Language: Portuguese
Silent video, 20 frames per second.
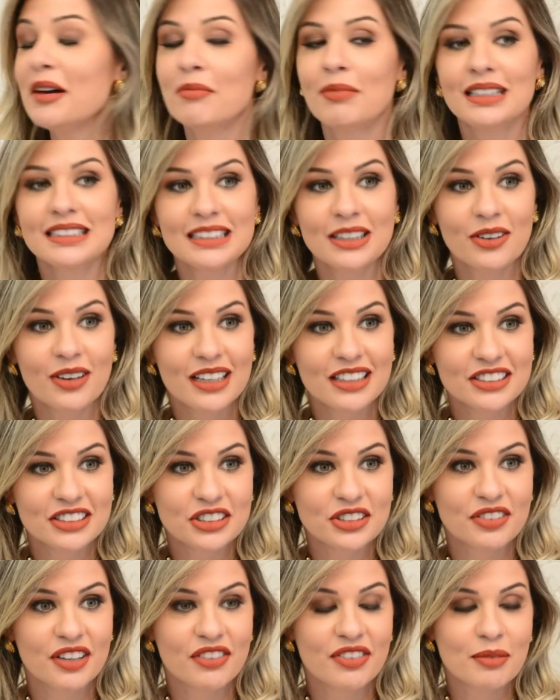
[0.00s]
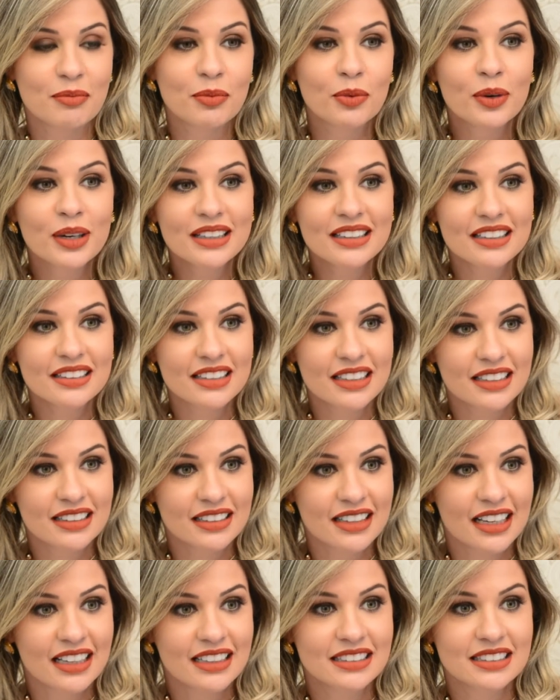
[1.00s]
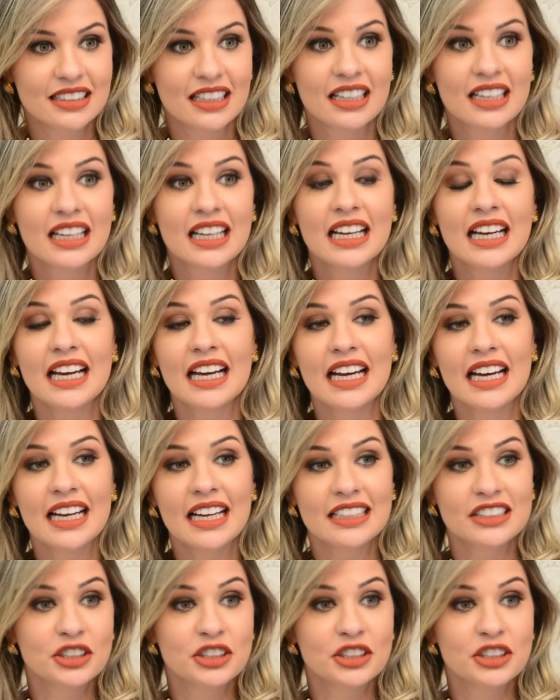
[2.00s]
Mas agora a gente vai ver muita tendência é,